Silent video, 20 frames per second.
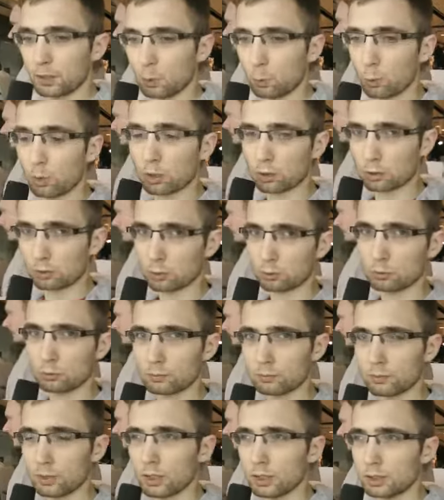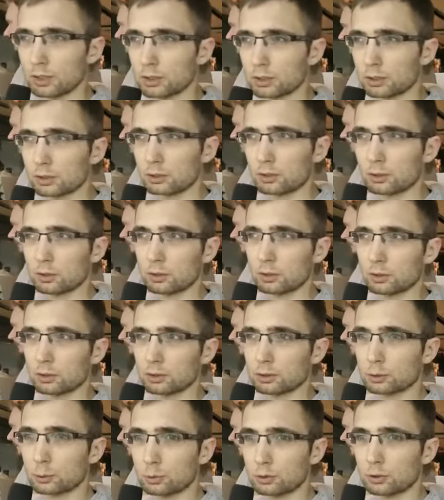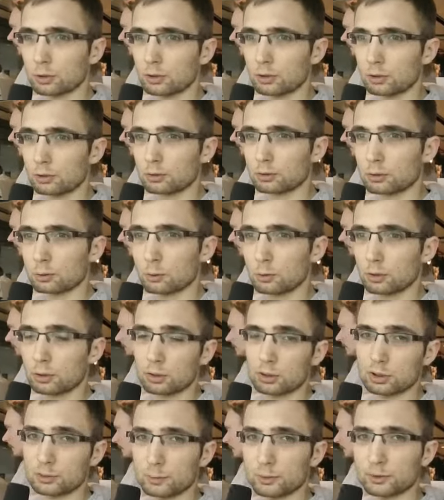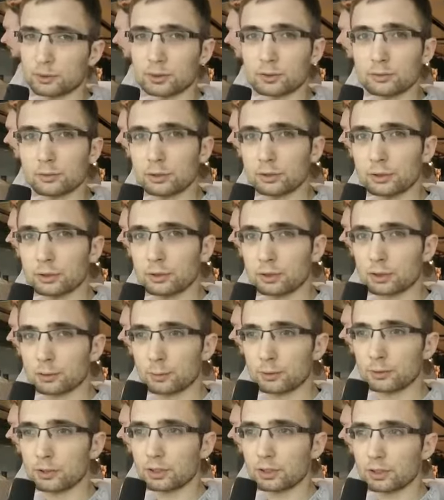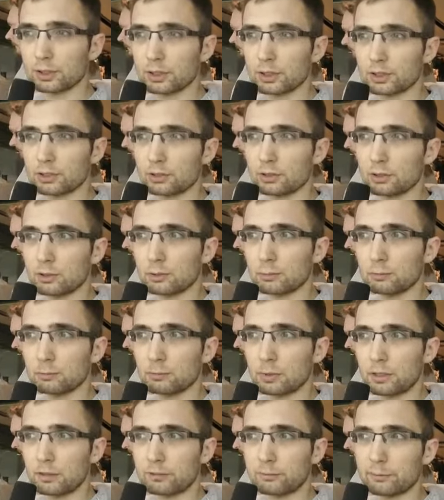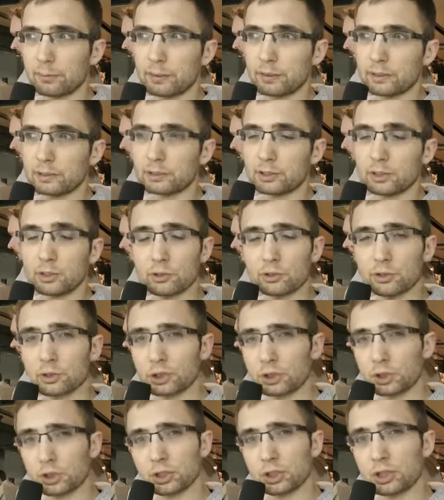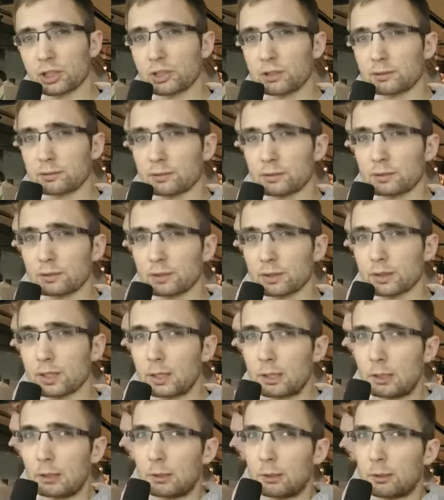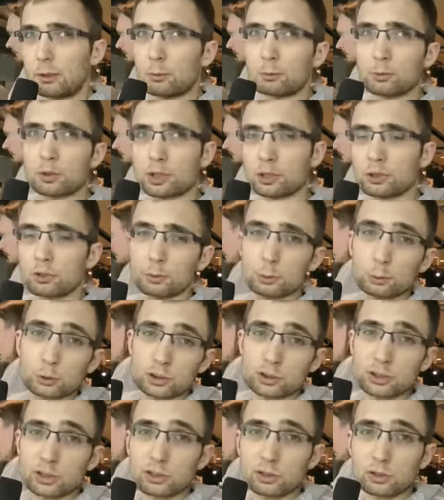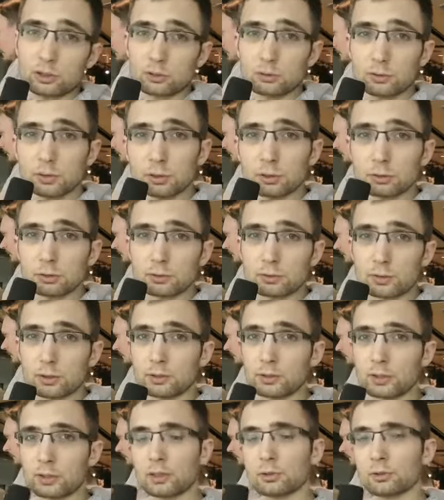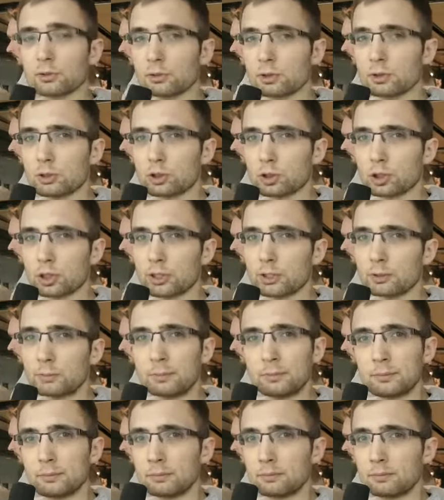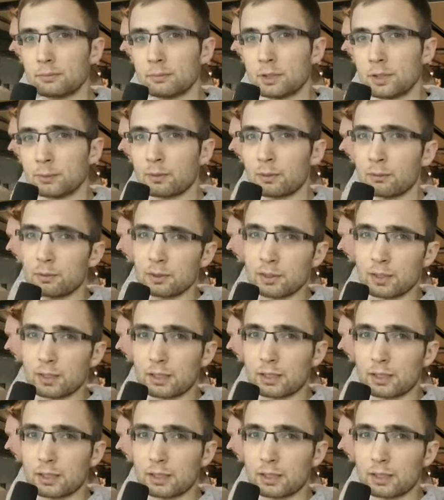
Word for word: Warco. Jest to skrót od War Correspondent, wojenny korespondent i jest to FPS dziejący się gdzieś na obszarze współczesnego konfliktu wojennego, tylko że nie mamy